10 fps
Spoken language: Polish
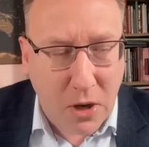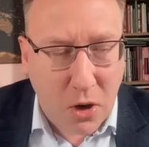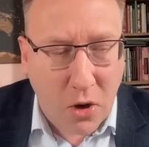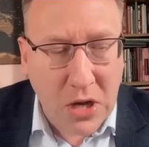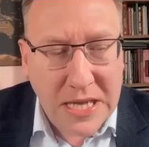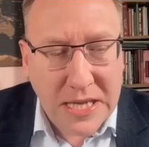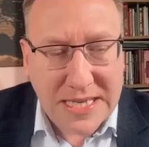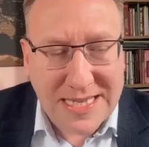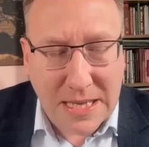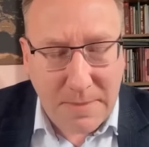o
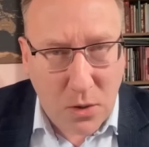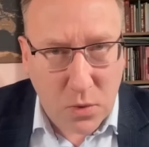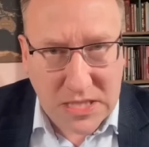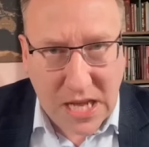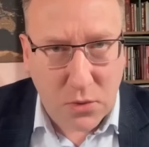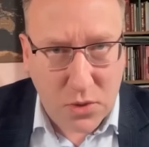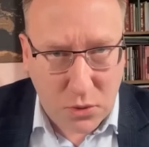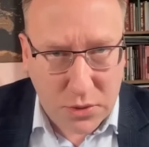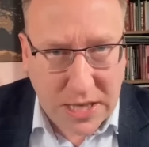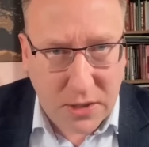zamachu stanu z
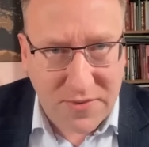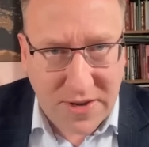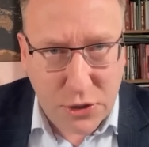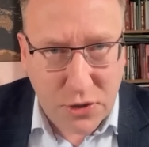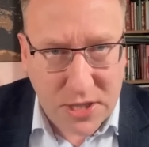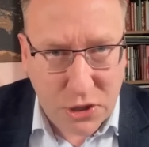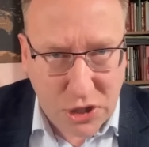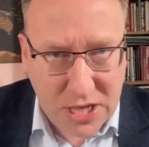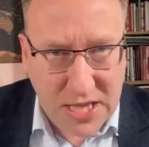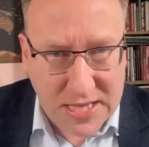lutego
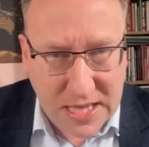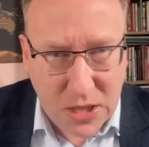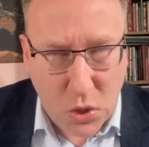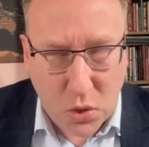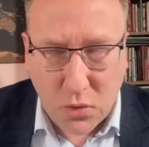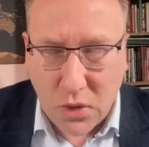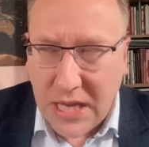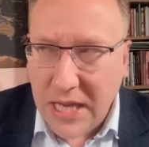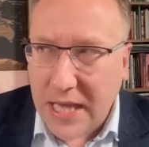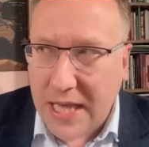2014 roku
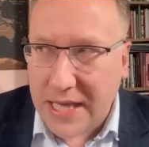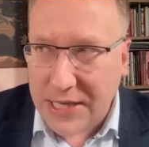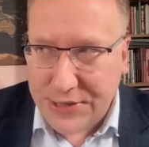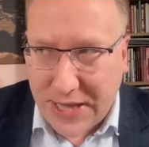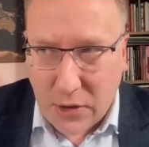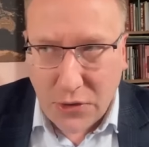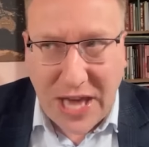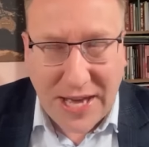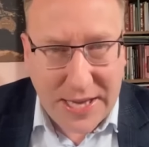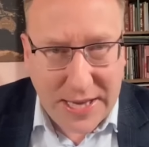e, i tego,
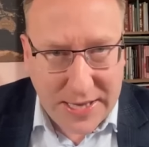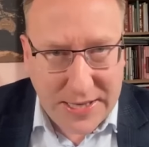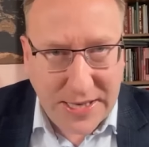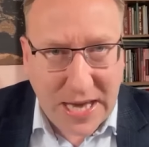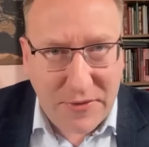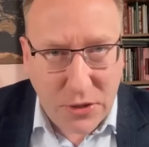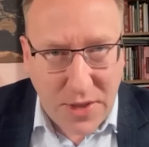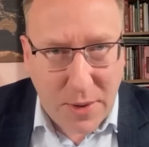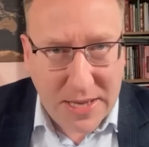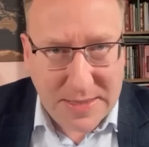jakie, jak
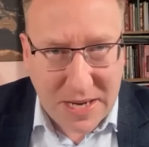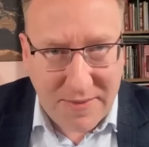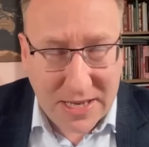wyglądała sprawa.